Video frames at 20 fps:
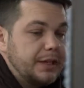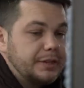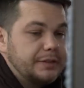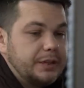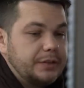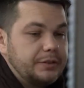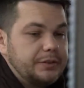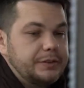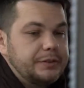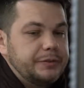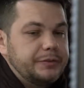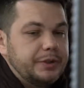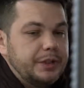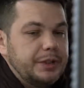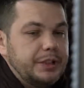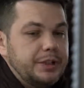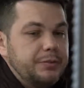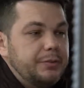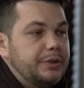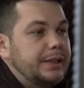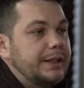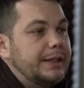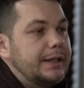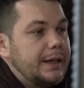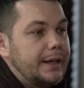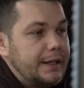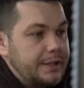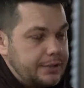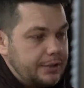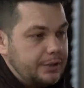Соответственно, именно
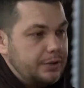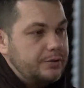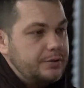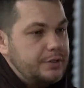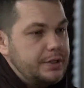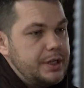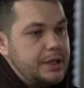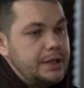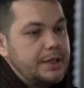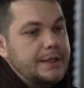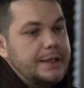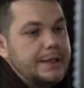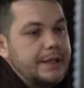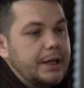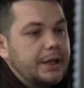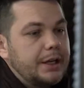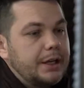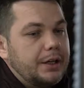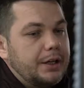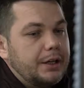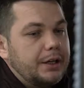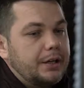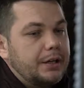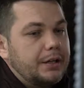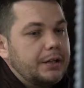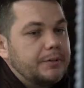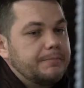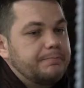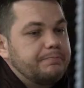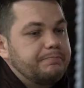для этих людей
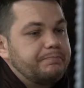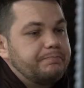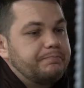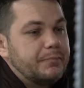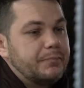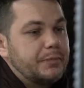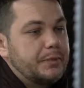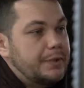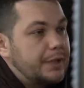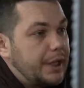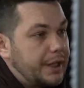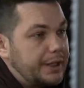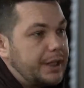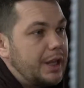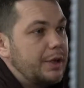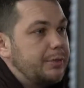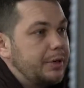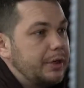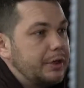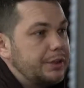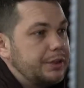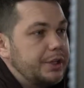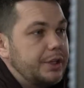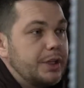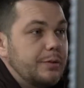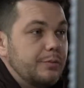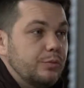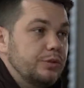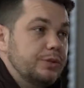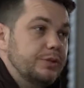э, данное
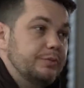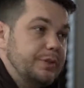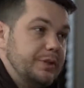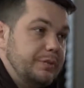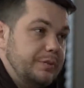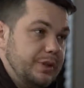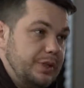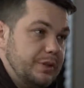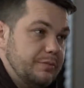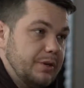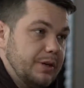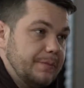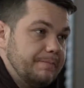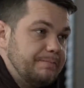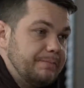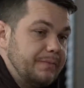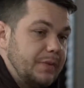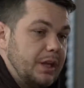приложение будет применимо.